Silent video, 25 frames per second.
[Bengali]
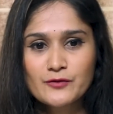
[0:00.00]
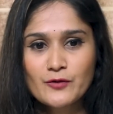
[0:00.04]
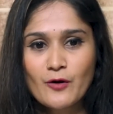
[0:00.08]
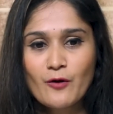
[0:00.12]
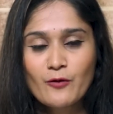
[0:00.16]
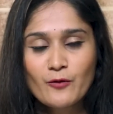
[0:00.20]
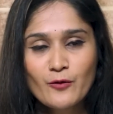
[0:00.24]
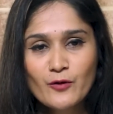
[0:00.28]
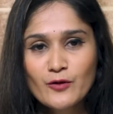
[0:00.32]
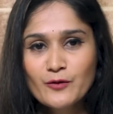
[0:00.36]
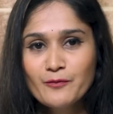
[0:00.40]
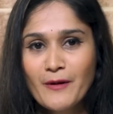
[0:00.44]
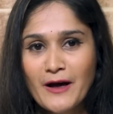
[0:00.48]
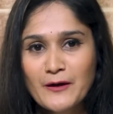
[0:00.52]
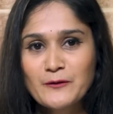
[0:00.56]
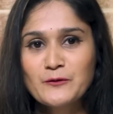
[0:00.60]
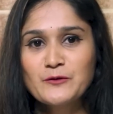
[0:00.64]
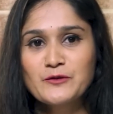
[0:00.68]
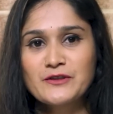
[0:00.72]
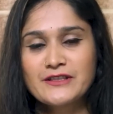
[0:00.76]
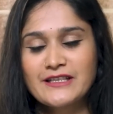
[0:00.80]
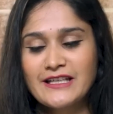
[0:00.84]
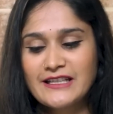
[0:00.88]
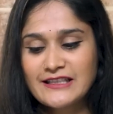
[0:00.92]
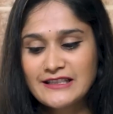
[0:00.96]
সকল
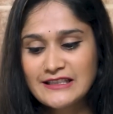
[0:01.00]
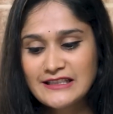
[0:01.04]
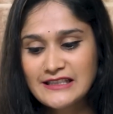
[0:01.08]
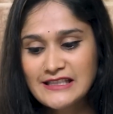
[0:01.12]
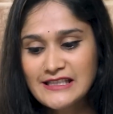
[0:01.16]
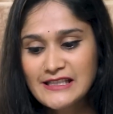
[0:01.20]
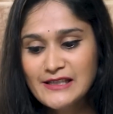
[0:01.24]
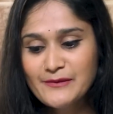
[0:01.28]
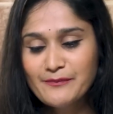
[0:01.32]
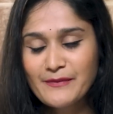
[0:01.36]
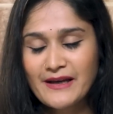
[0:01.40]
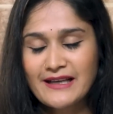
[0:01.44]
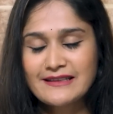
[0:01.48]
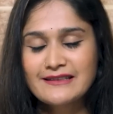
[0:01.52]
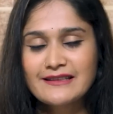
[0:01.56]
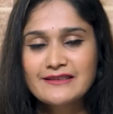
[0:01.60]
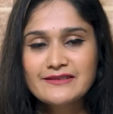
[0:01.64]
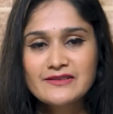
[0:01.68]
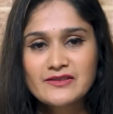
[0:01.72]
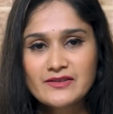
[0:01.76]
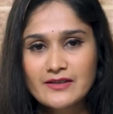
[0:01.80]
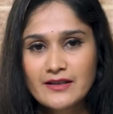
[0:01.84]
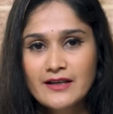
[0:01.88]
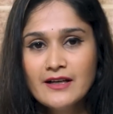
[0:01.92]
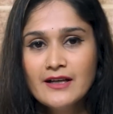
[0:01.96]
মানুষকে কি
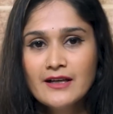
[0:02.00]
মেসেজ